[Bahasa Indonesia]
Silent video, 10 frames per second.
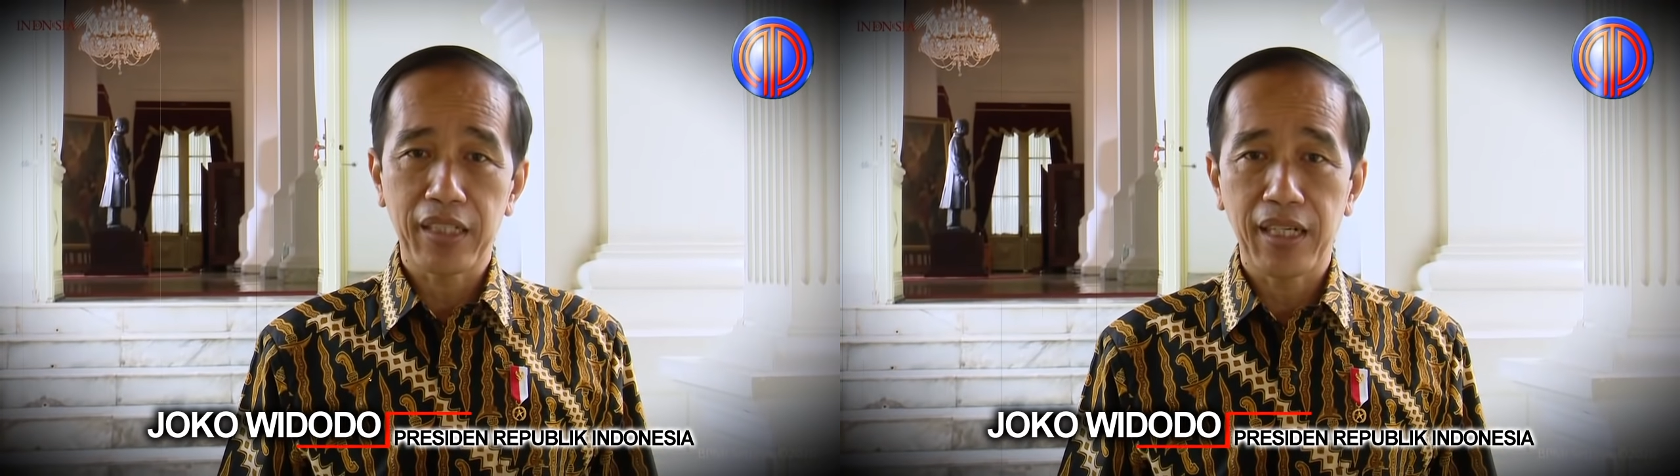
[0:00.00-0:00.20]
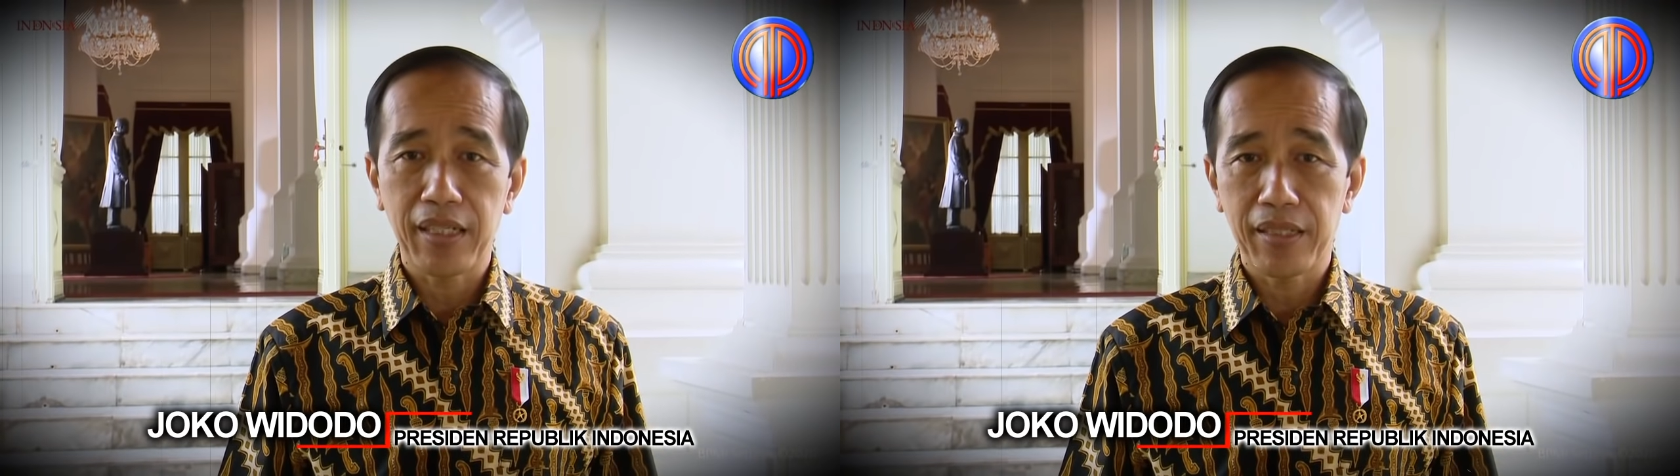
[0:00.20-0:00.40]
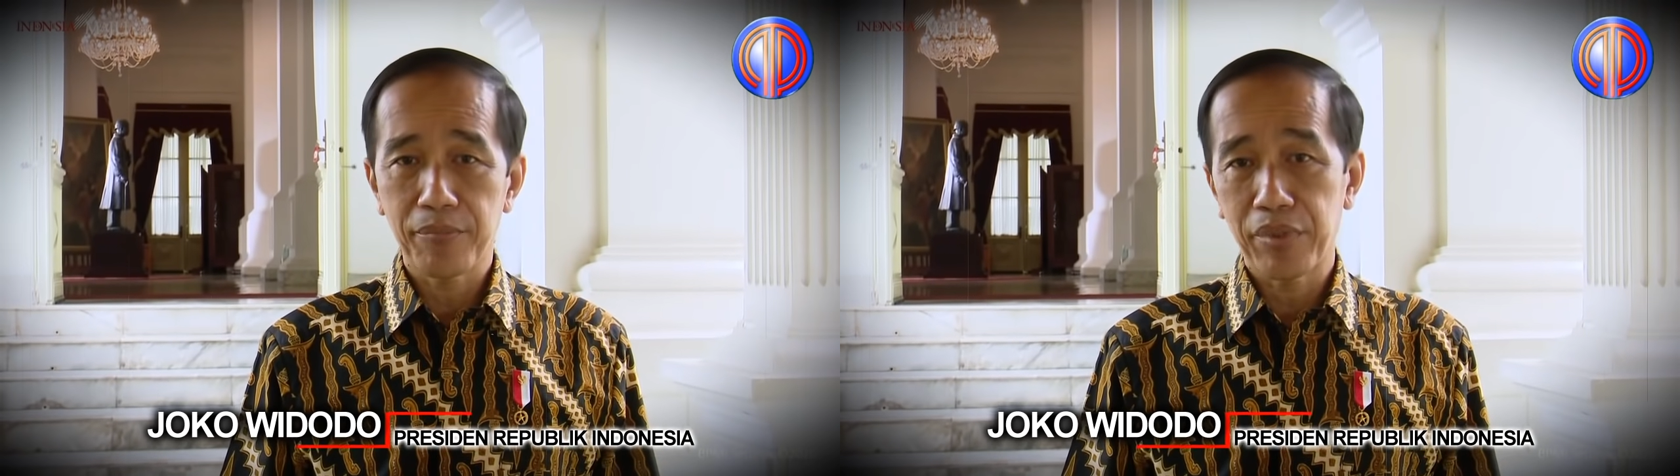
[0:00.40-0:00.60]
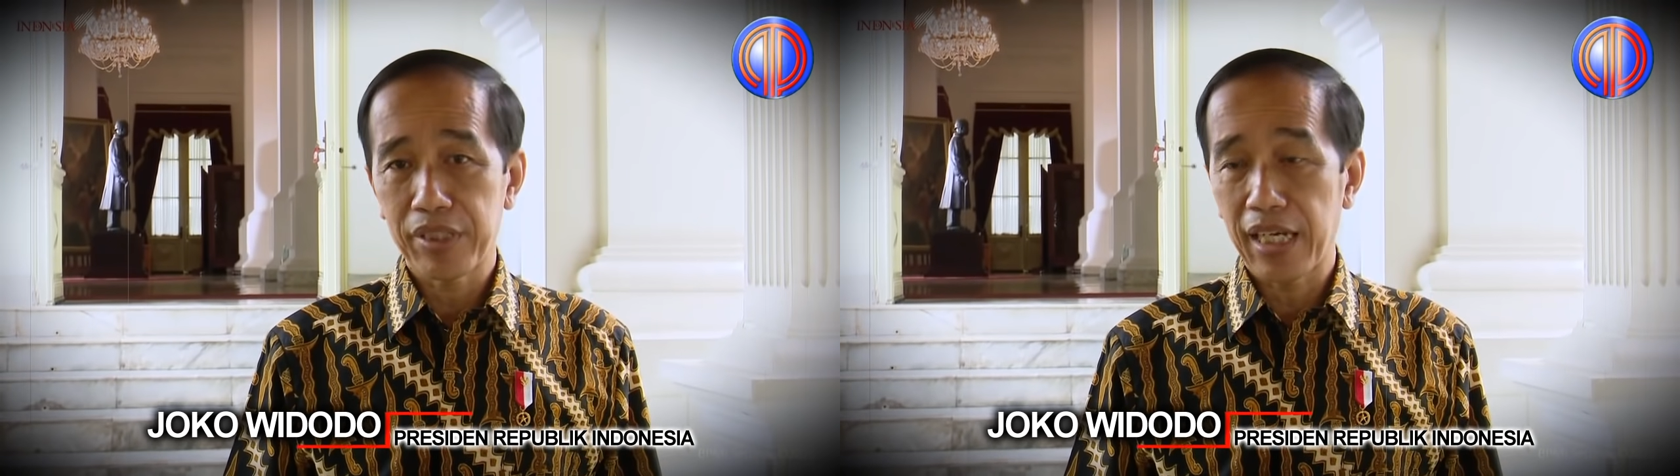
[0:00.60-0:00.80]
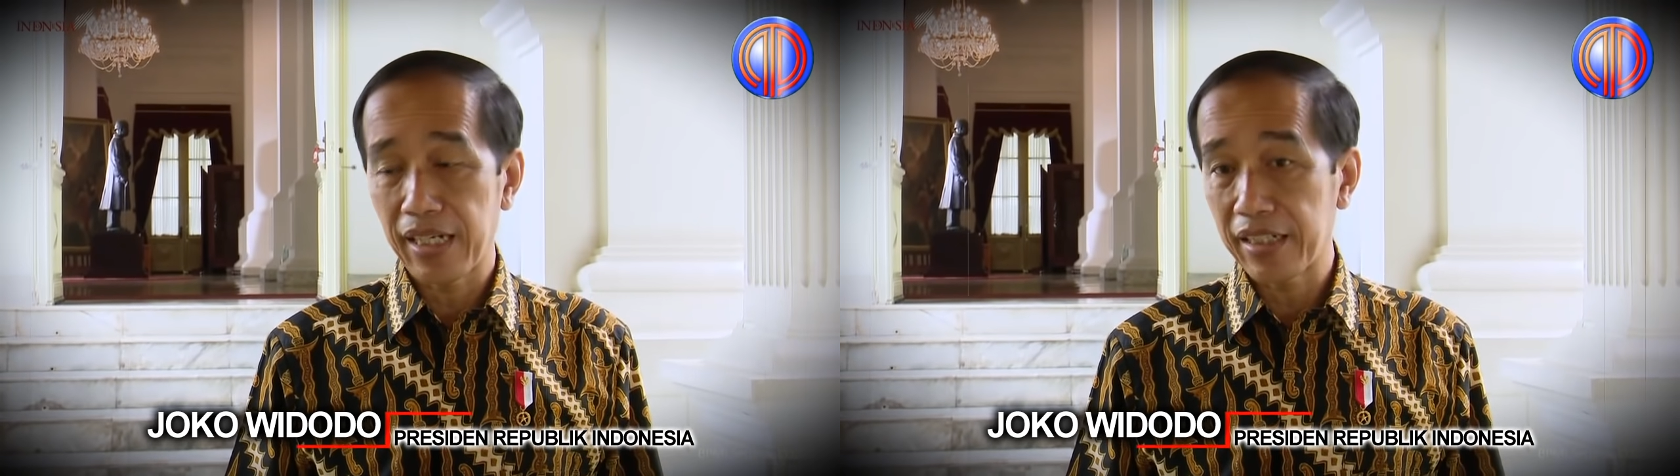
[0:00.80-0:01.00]
tengah
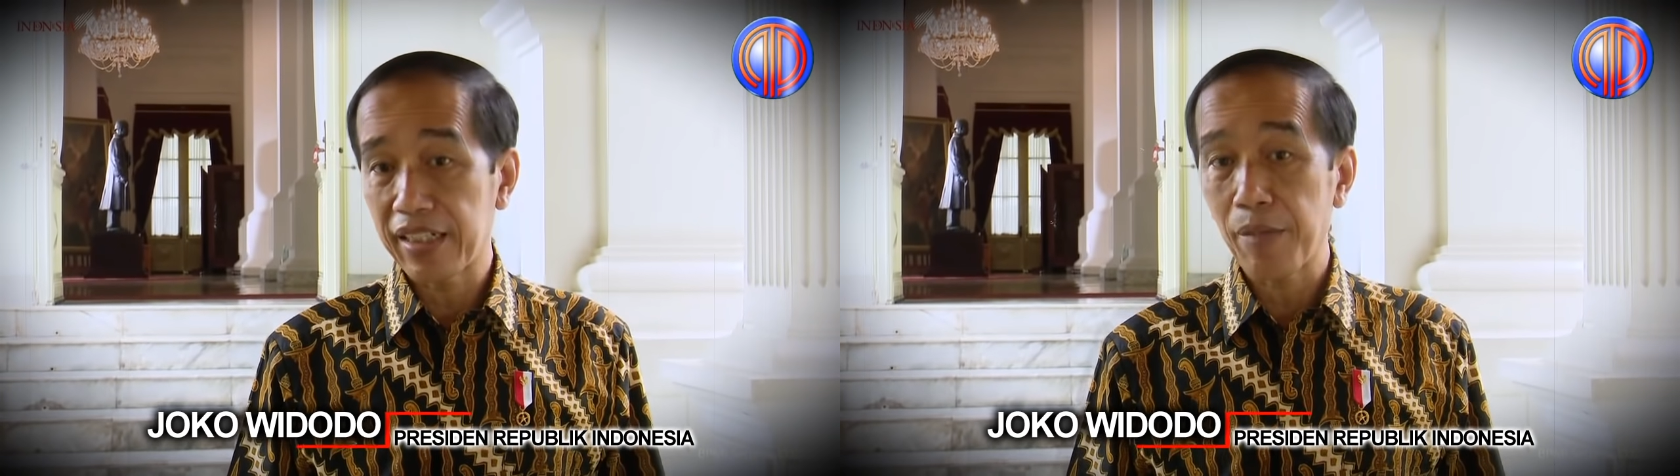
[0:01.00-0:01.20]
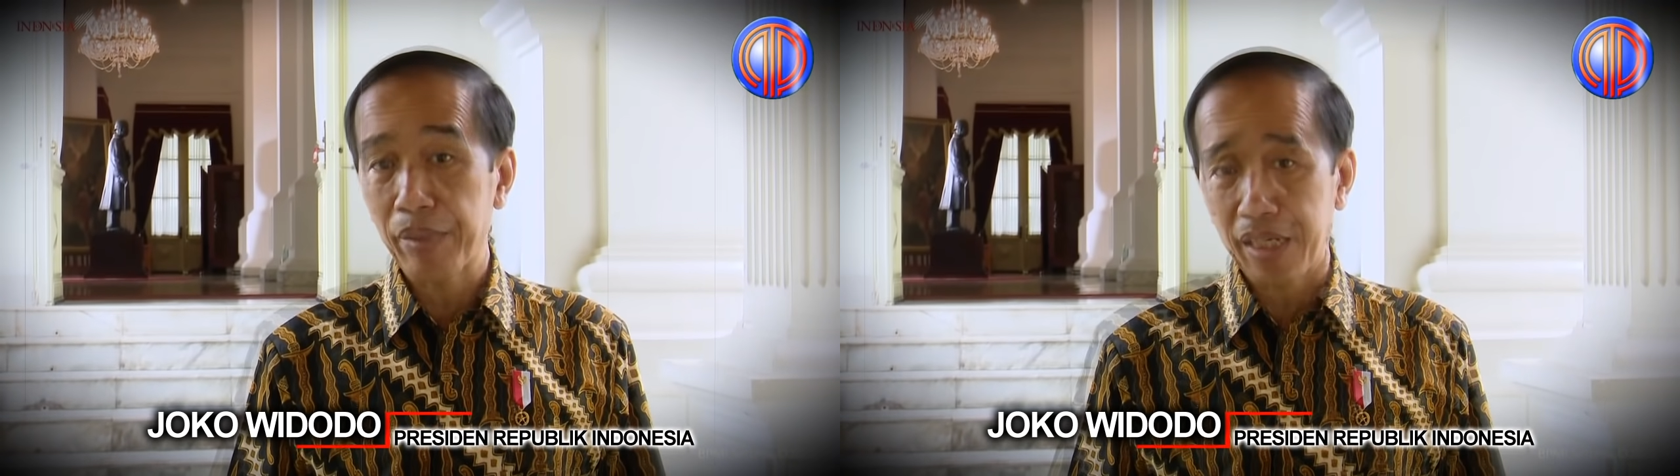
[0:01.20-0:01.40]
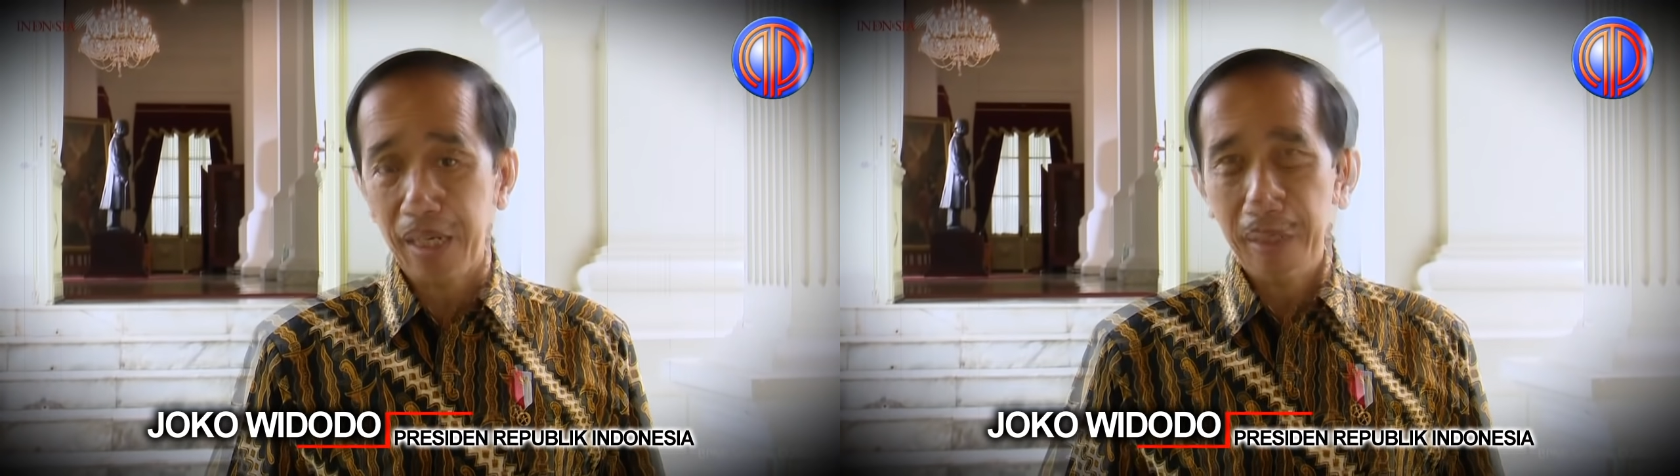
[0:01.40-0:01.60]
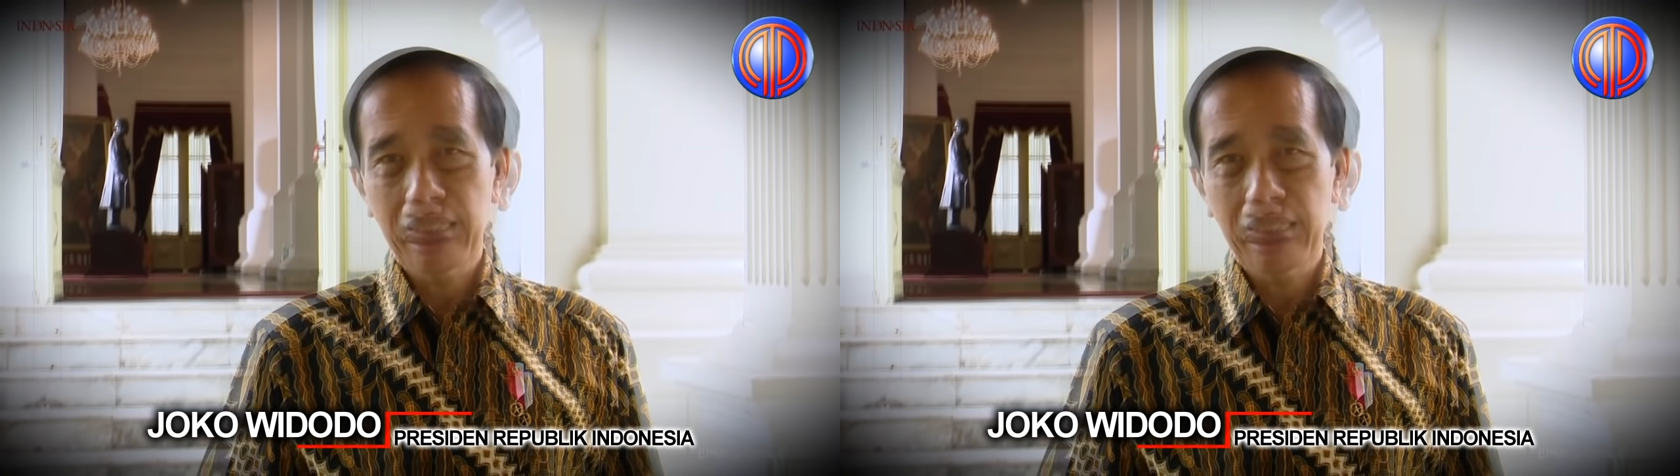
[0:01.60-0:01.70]
berjalan di KPK.